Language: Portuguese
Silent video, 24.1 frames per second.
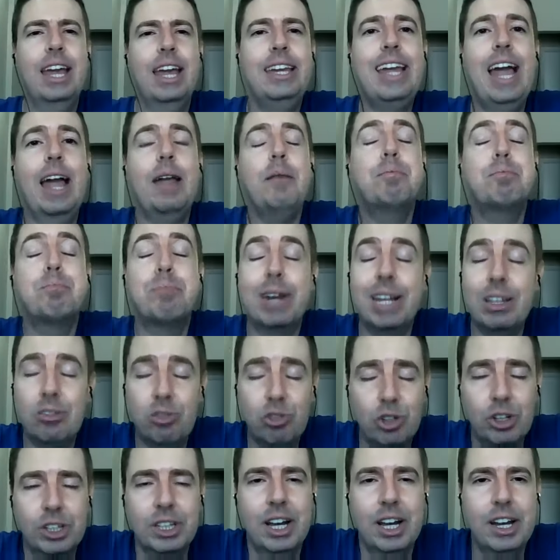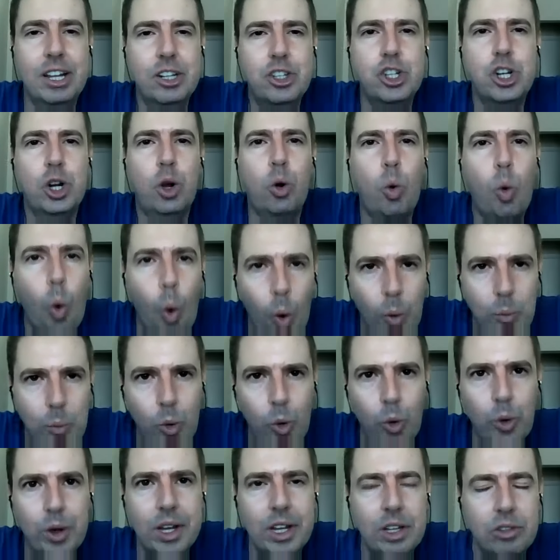e é impressionante
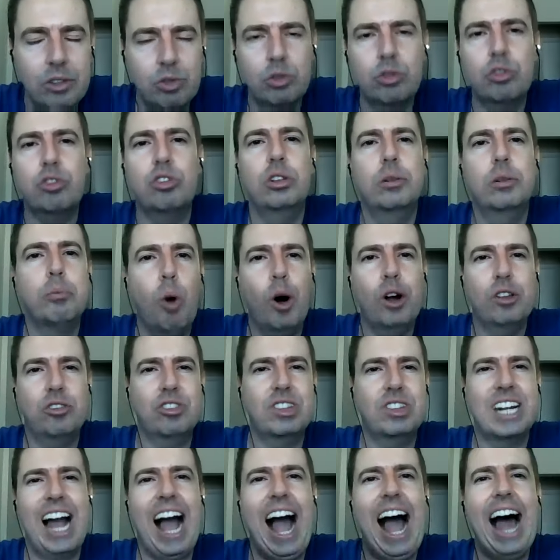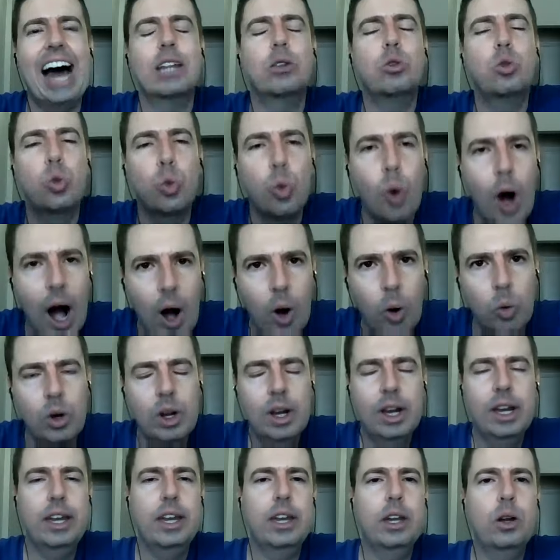como isso se mostra
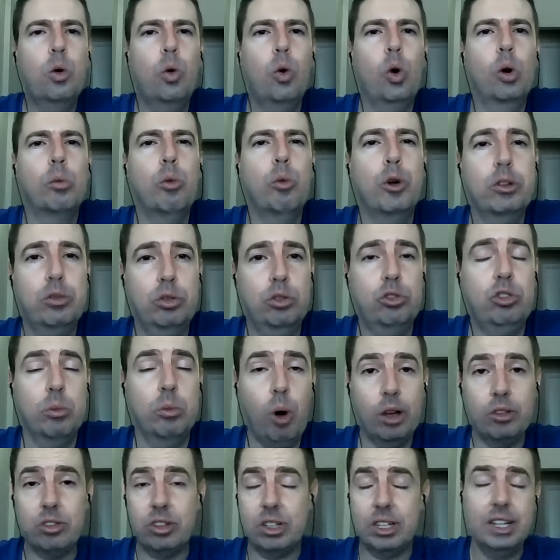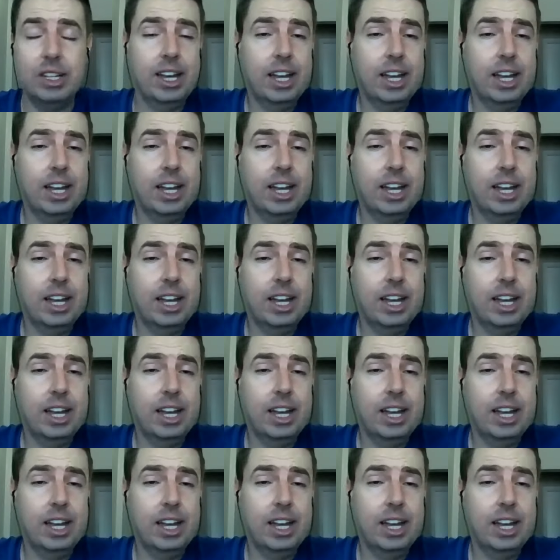atual e como isso se mostra,